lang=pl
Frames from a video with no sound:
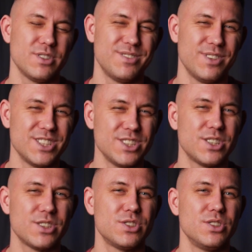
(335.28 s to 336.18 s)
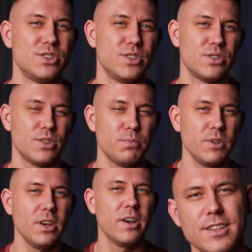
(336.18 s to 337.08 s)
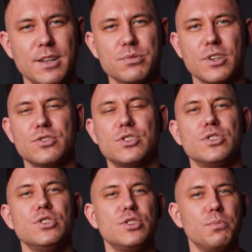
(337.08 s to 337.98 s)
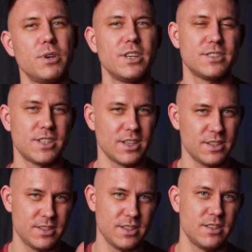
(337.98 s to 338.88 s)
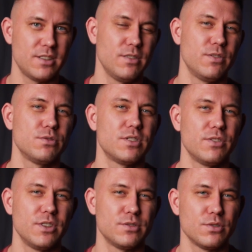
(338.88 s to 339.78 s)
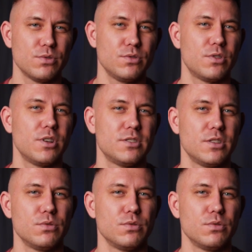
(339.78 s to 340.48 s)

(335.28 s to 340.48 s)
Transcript: jest 20-30 stopni i na przykład 45, takie standardowe ustawienie to już jest trochę za